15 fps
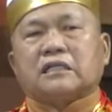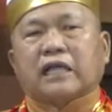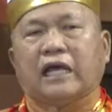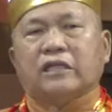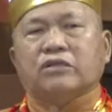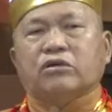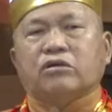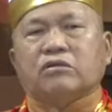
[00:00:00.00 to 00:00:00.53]

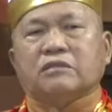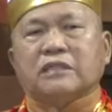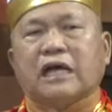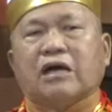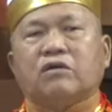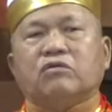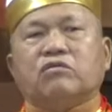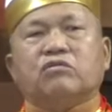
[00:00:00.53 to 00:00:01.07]
台东
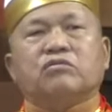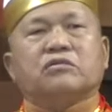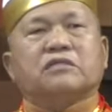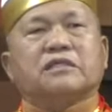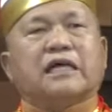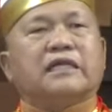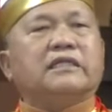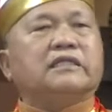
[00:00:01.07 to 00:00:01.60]
大武
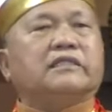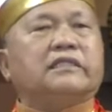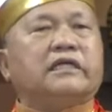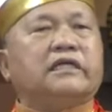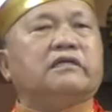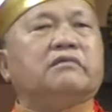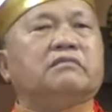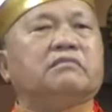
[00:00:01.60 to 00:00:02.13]
山
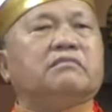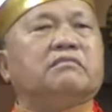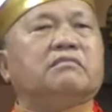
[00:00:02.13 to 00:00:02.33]
顶